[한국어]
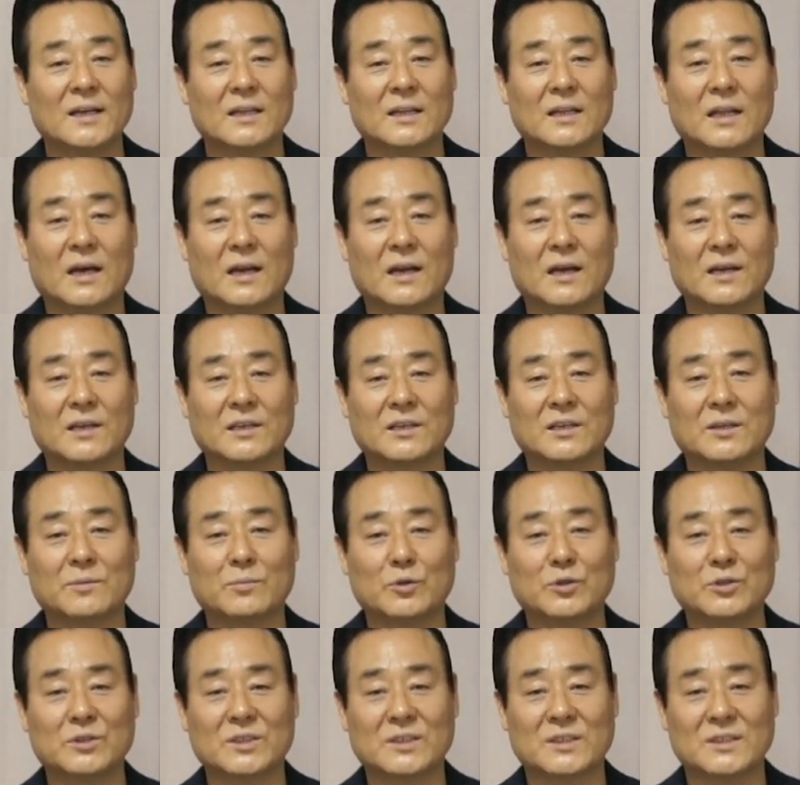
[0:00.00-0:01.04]
나라의
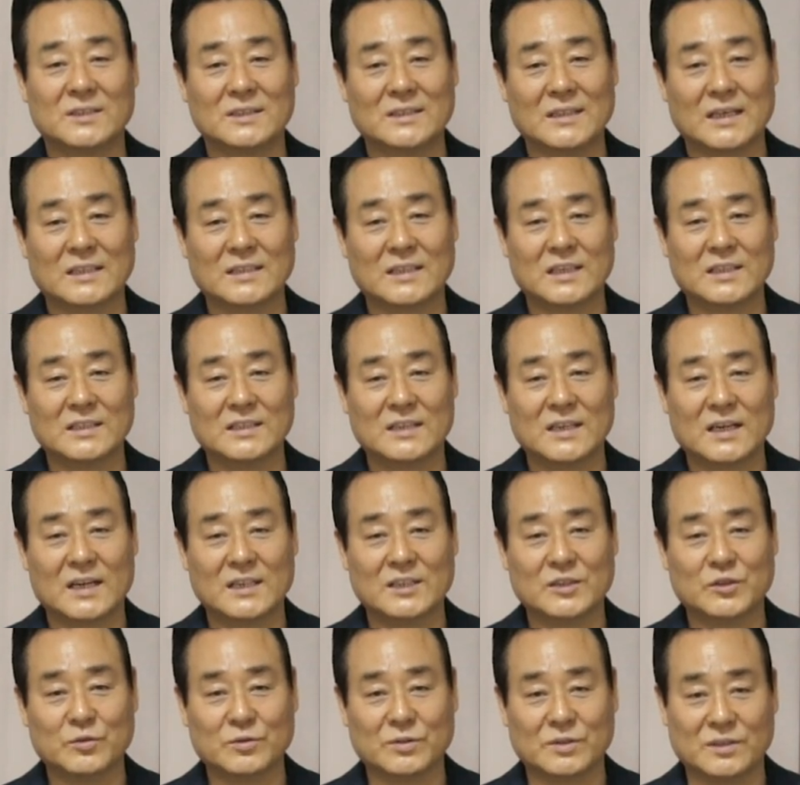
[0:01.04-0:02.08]
기본적인 자산이라
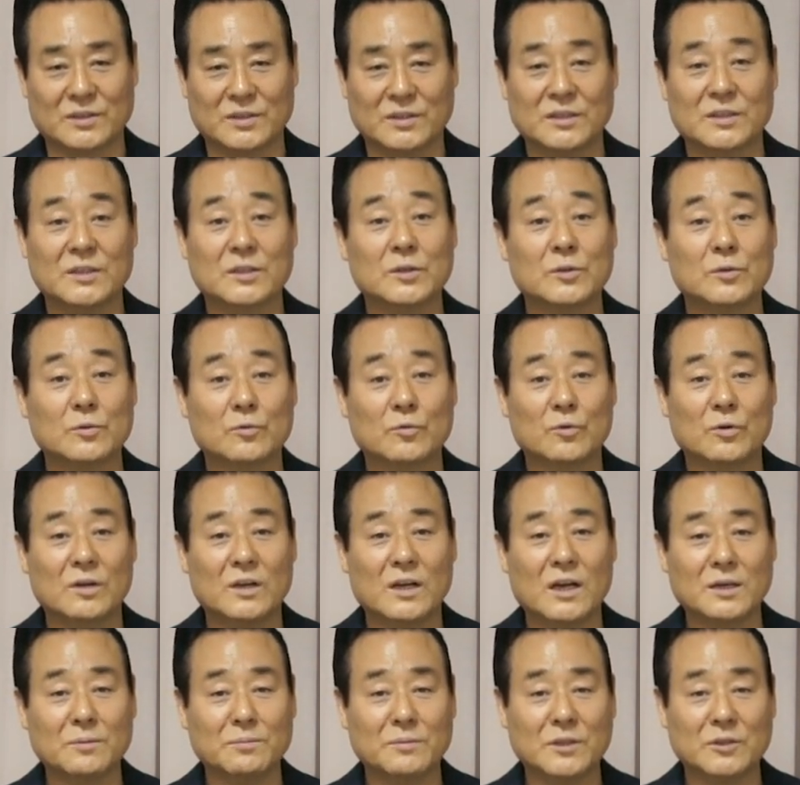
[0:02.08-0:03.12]
할 수 있는
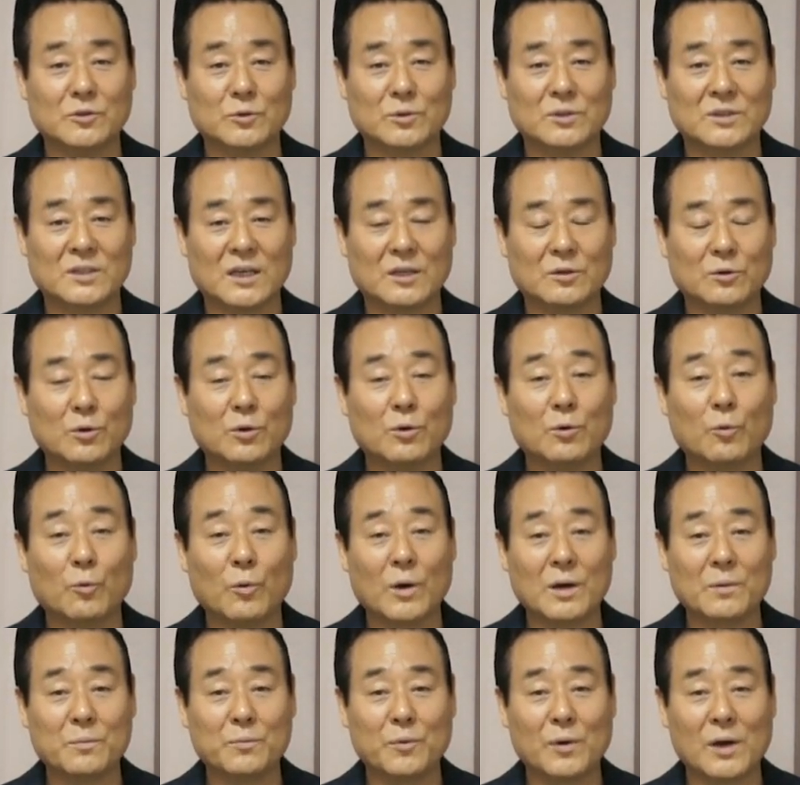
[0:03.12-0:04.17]
군량미조차도
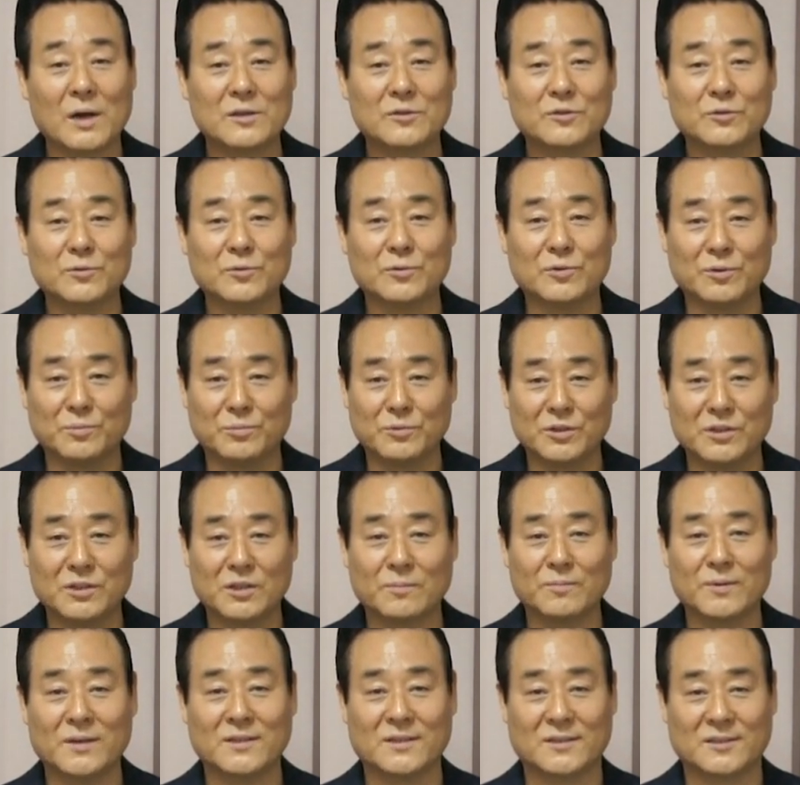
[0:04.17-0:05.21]
확보할 수 없는
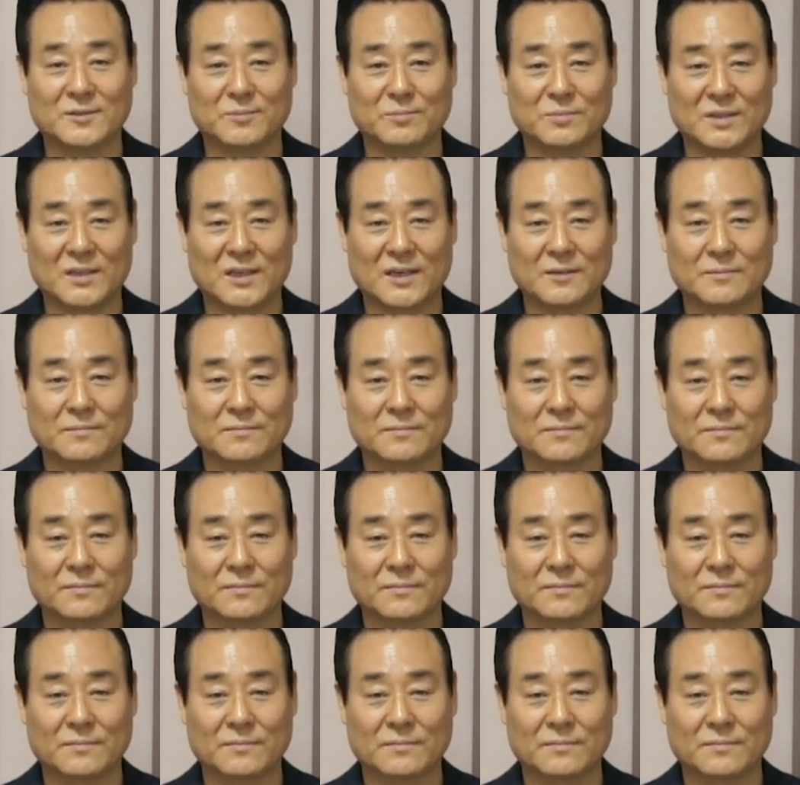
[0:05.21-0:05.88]
형편이었습니다.